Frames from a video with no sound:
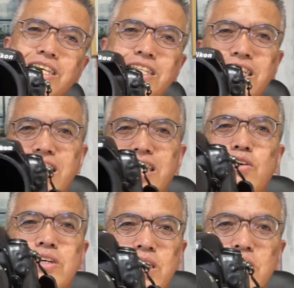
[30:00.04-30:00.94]
いてよ
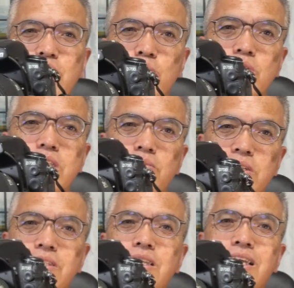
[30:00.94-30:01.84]
かったなと思っていま
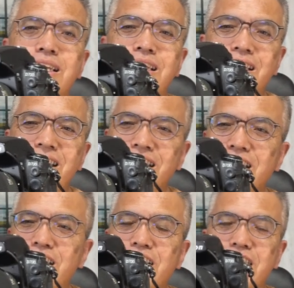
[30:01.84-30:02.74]
す。こ
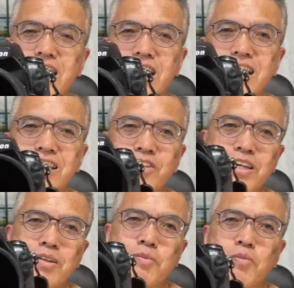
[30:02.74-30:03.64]
れか
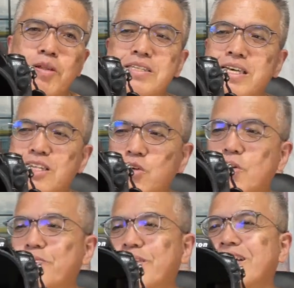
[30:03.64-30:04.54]
らも皆さん
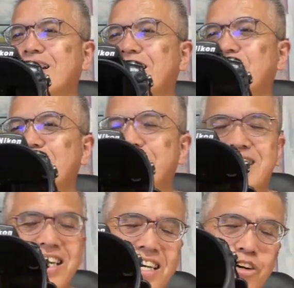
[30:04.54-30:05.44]
の体の
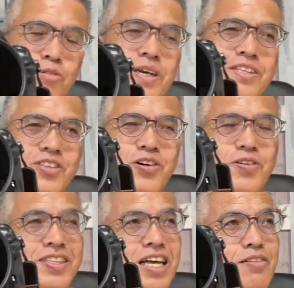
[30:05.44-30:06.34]
温かなコメント
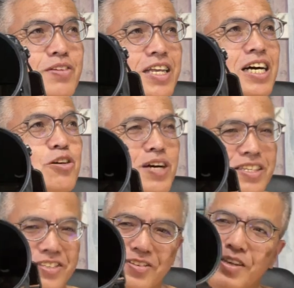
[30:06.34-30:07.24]
並びに
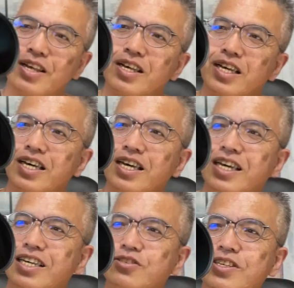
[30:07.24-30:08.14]
アドバイス、
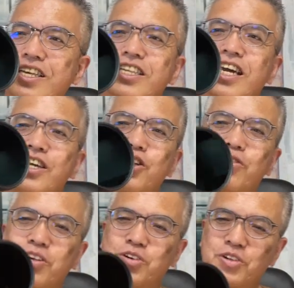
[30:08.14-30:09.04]
ついでにね今
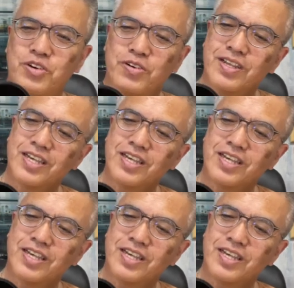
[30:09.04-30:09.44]
日はこの